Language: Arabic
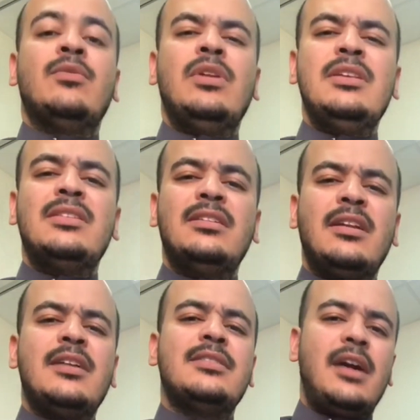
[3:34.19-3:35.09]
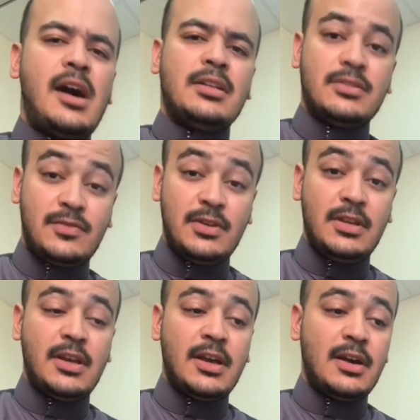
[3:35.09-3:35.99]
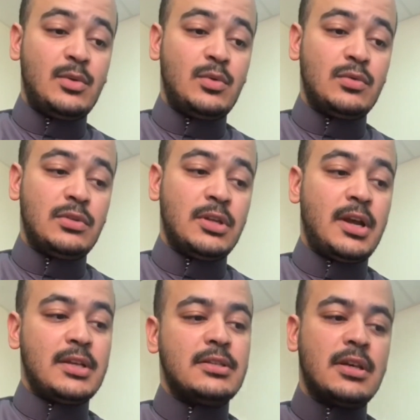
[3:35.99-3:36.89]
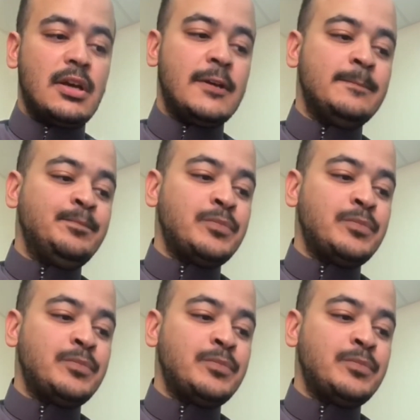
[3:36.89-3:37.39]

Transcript: وليس دراسة عاطفية أو دراسة